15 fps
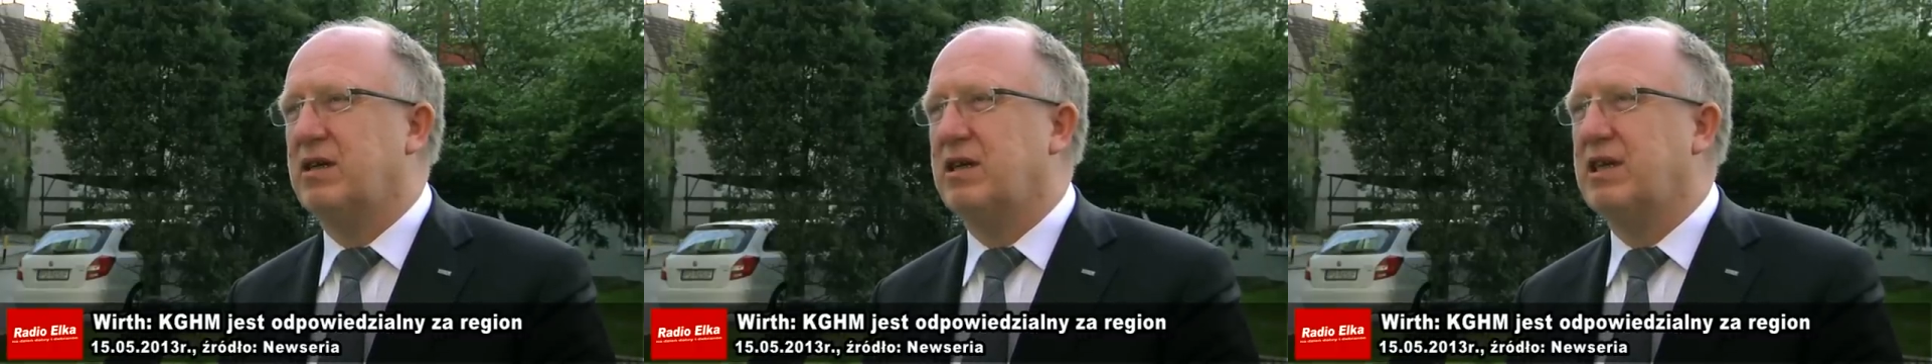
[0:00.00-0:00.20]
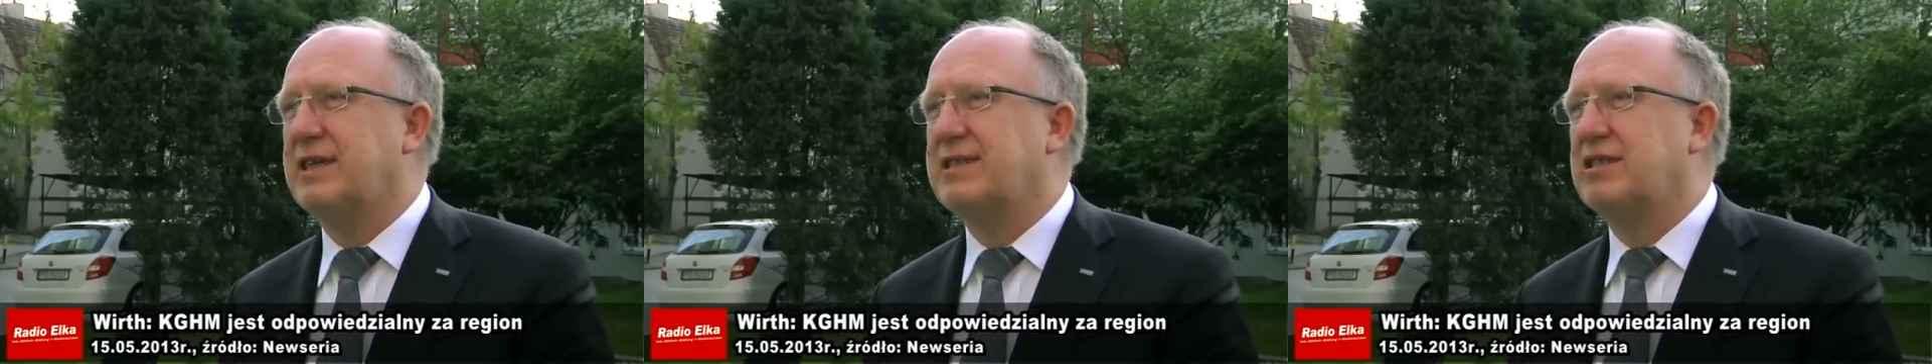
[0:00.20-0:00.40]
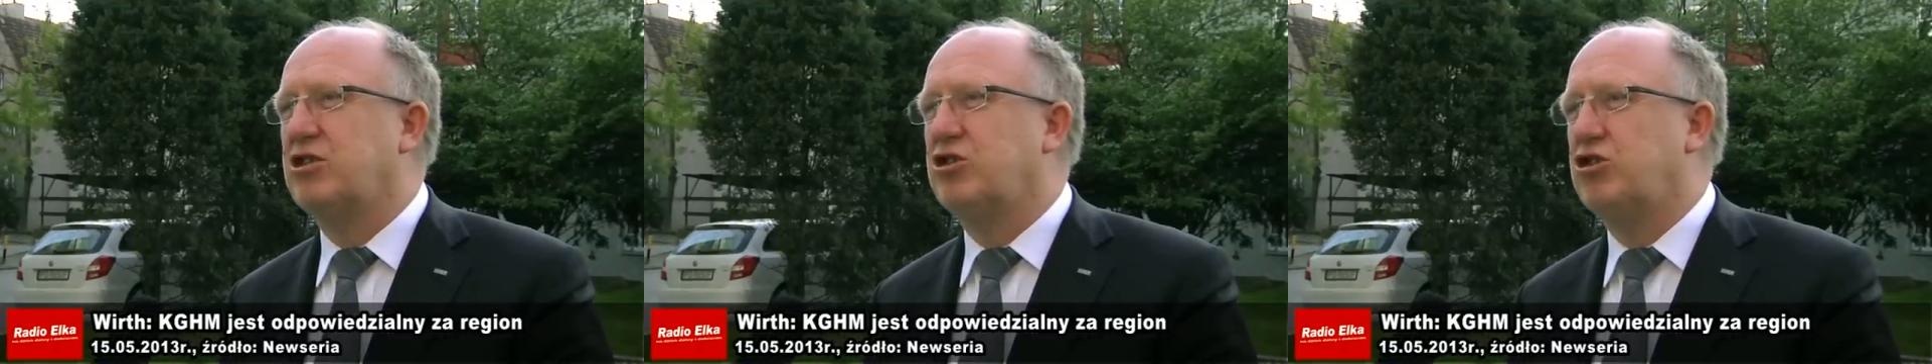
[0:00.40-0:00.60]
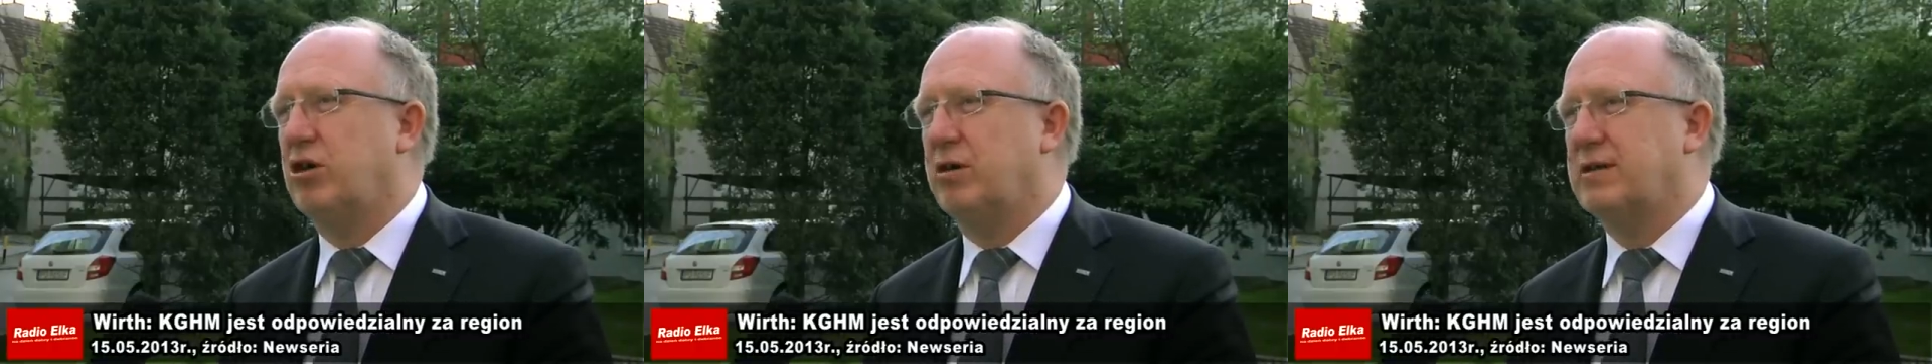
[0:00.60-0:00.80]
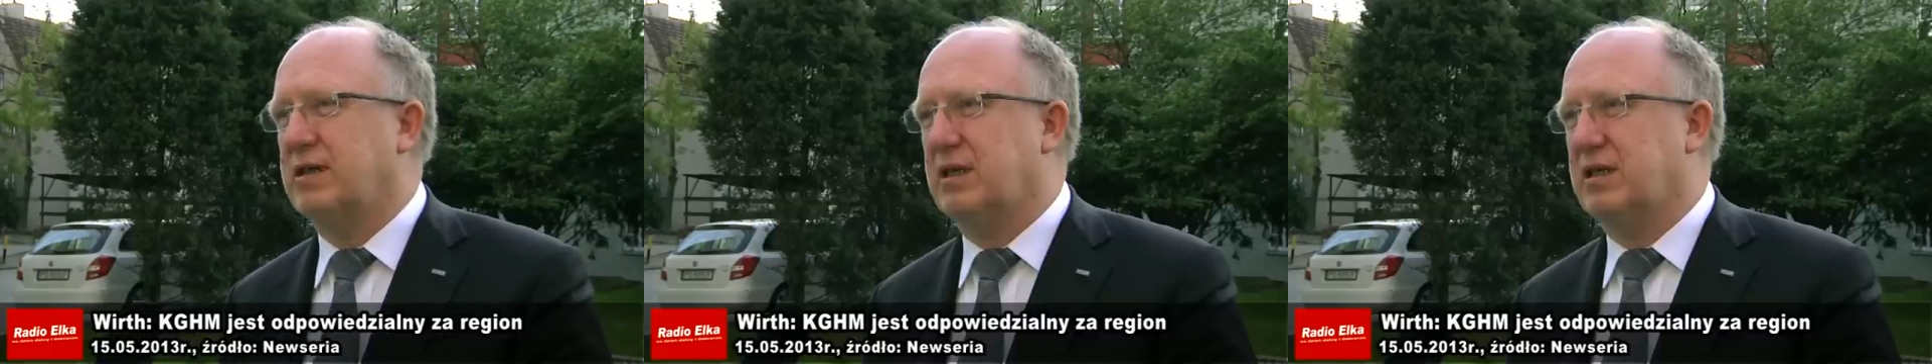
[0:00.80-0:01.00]
jest
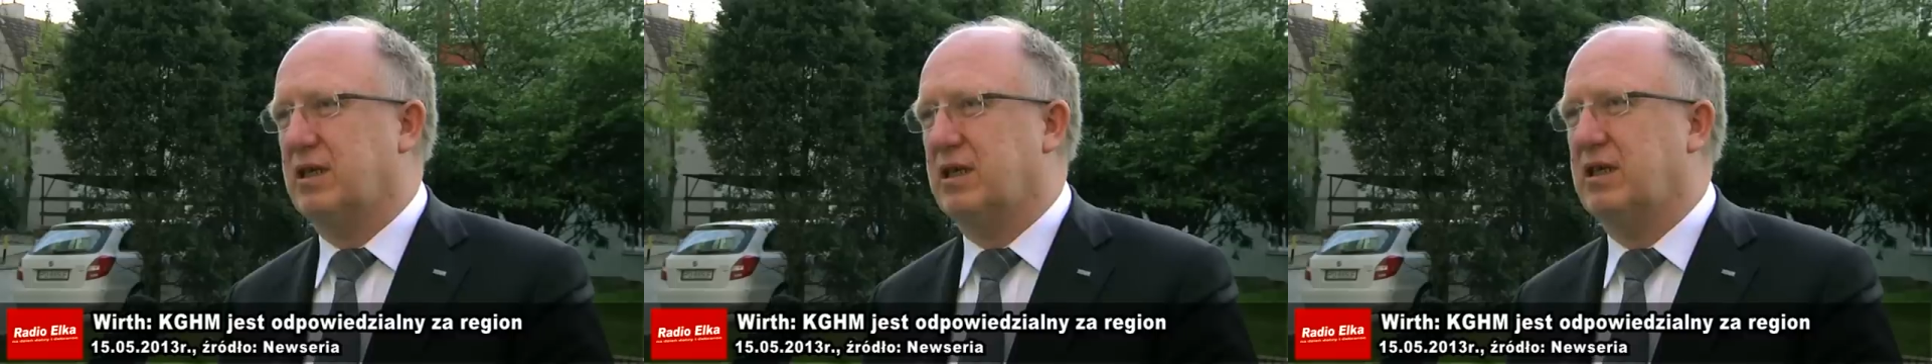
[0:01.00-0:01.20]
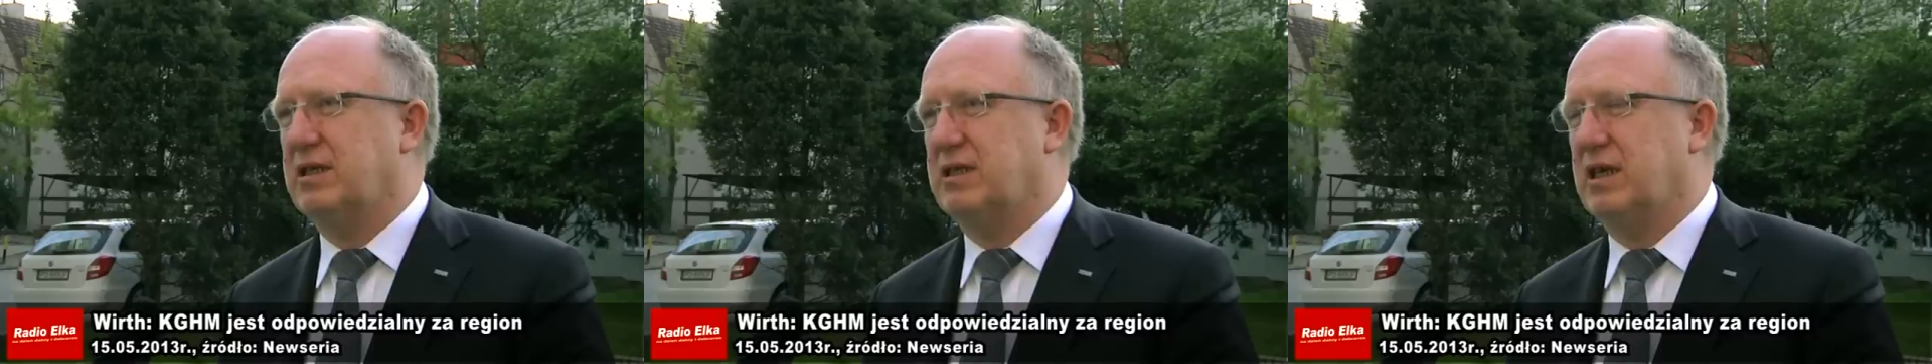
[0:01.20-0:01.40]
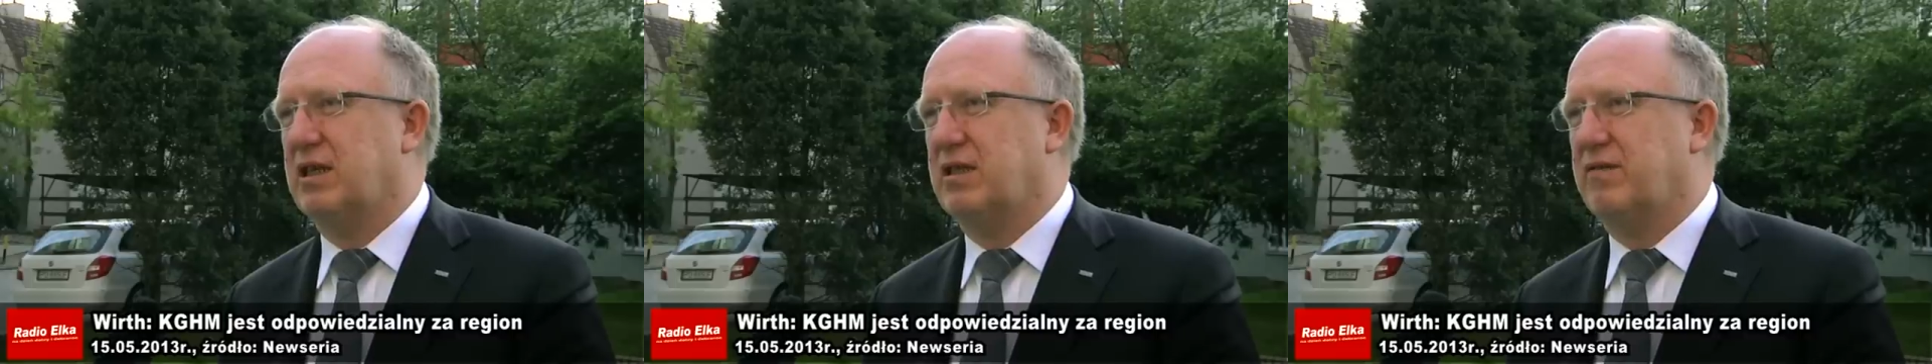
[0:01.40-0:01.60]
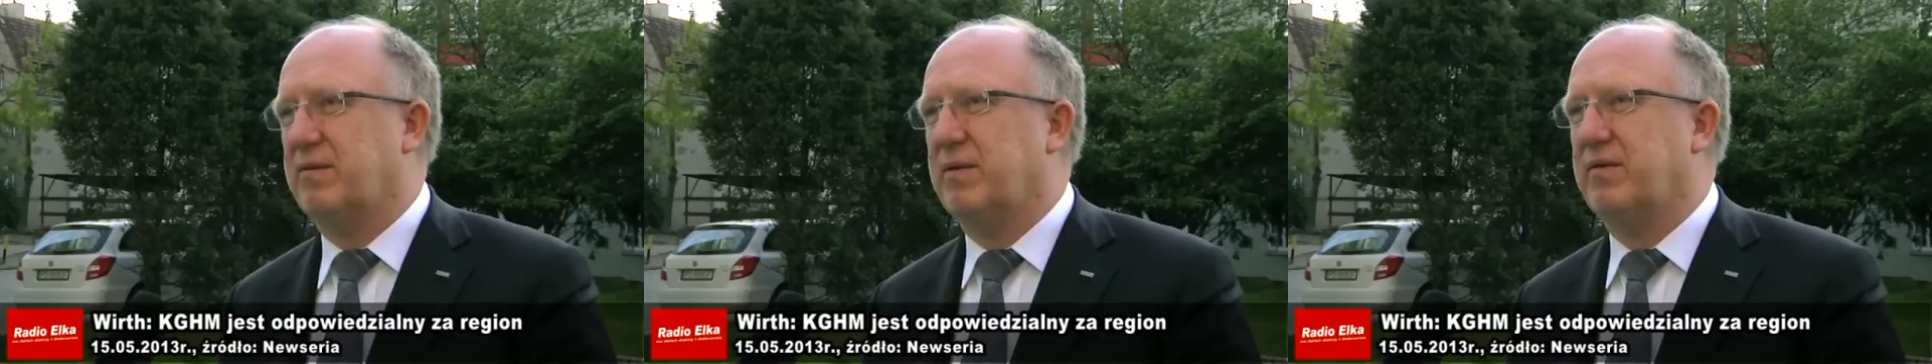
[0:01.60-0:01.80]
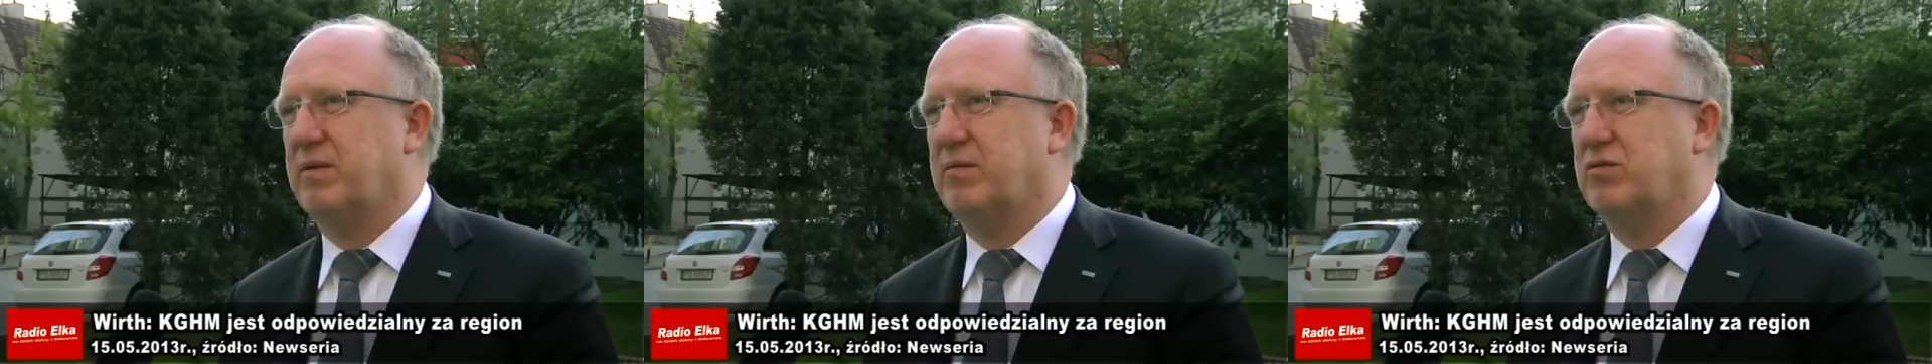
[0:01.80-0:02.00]
tysiące tych inicjatyw,
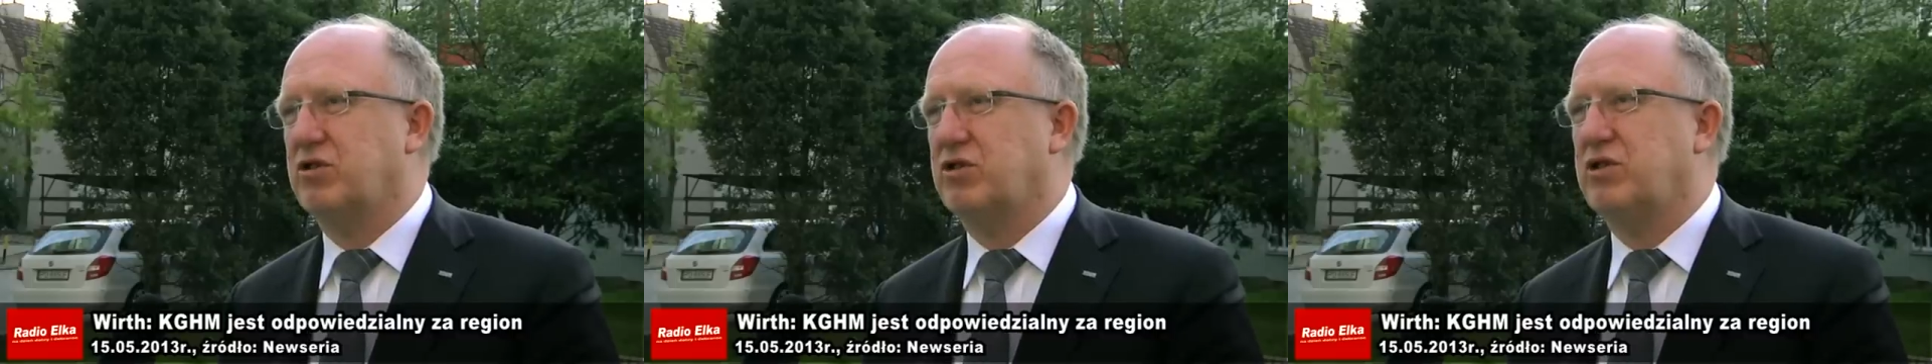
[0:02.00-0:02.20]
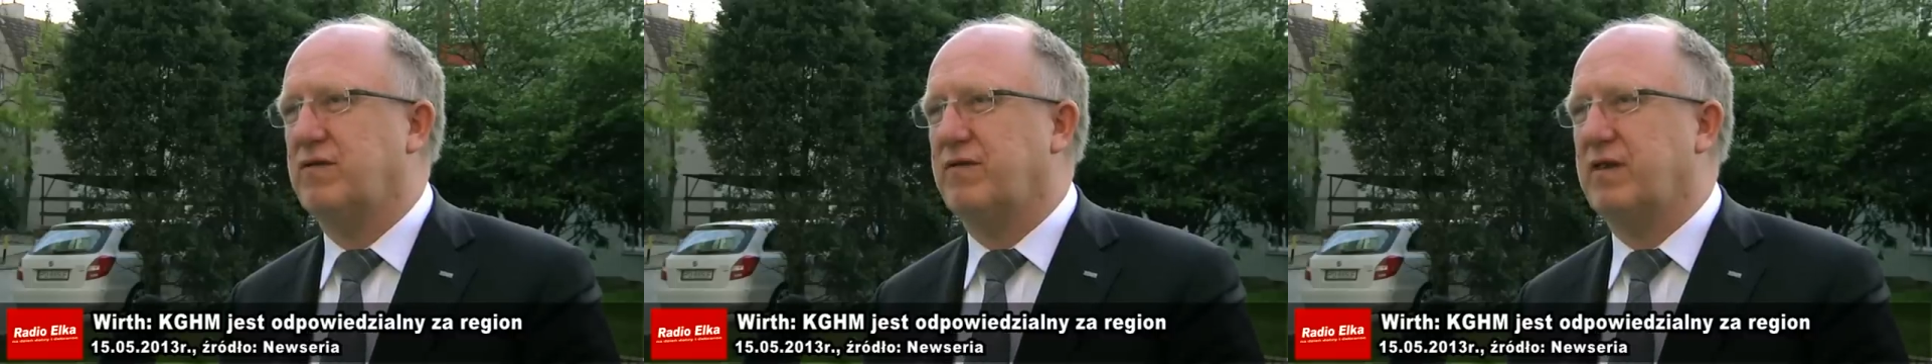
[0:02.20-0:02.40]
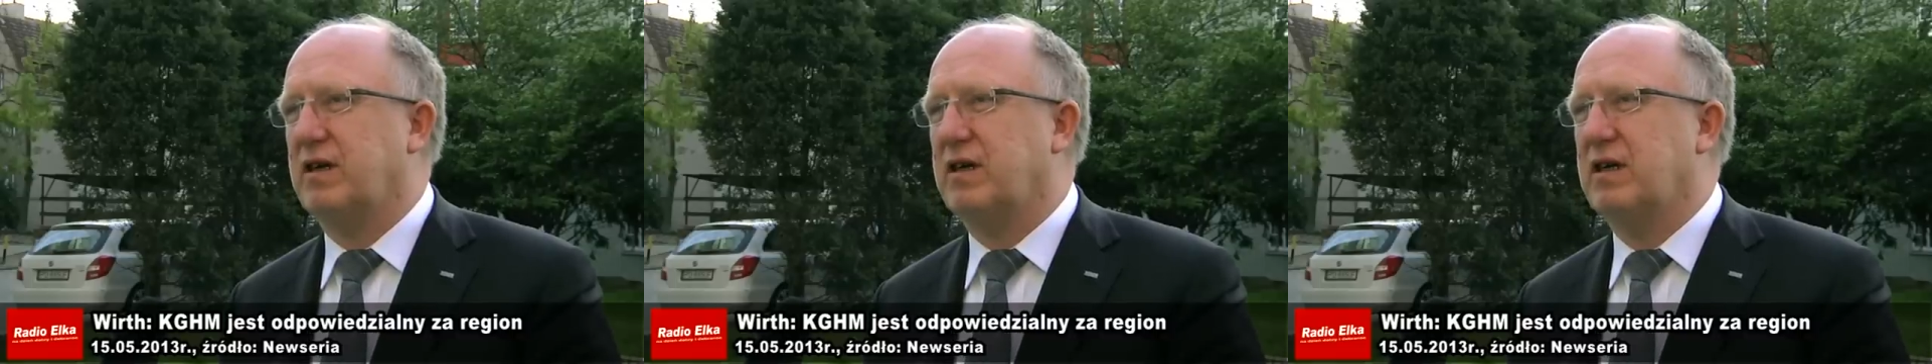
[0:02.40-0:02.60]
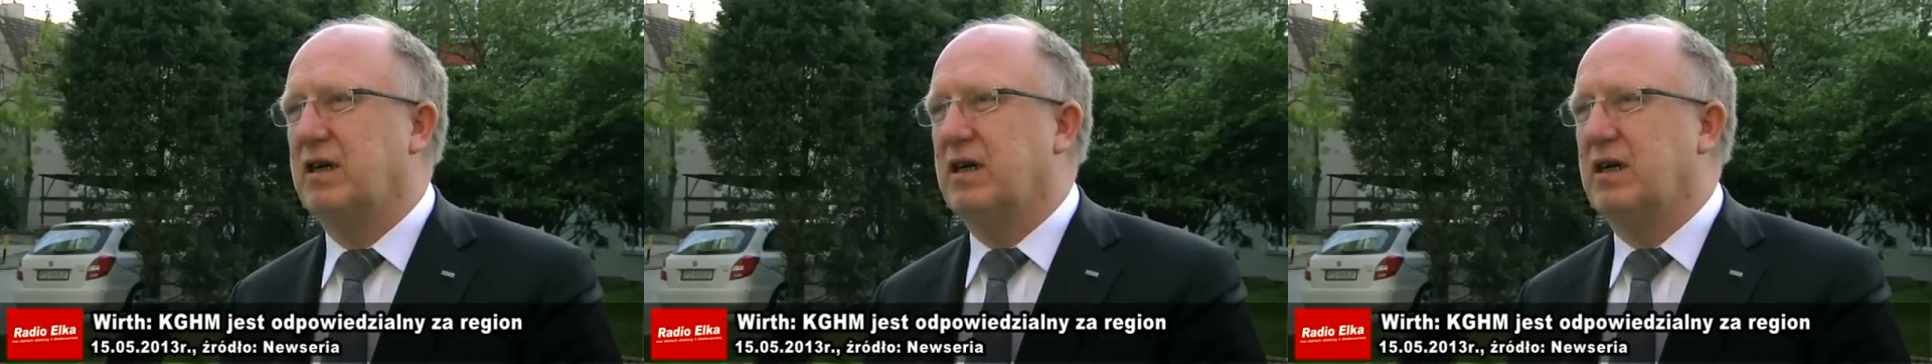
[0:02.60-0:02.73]
powiem uczciwie,